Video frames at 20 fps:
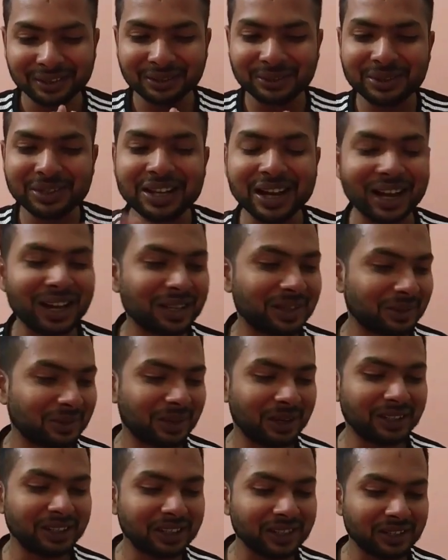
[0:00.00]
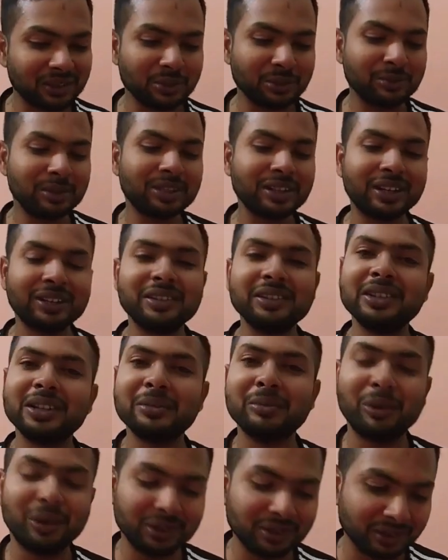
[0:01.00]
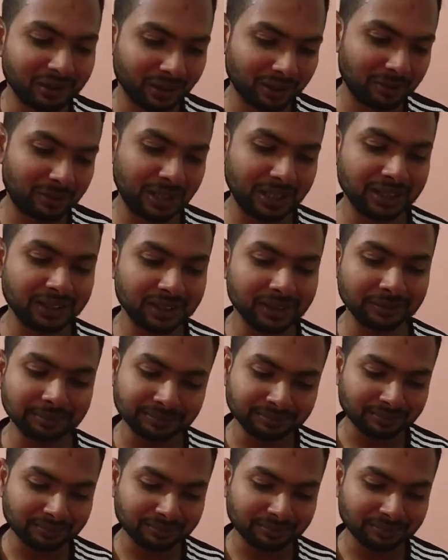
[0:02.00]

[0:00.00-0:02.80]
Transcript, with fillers: कुछ खास हुआ नहीं है जो भी सारी चीज़ें बहुत नॉर्मली थी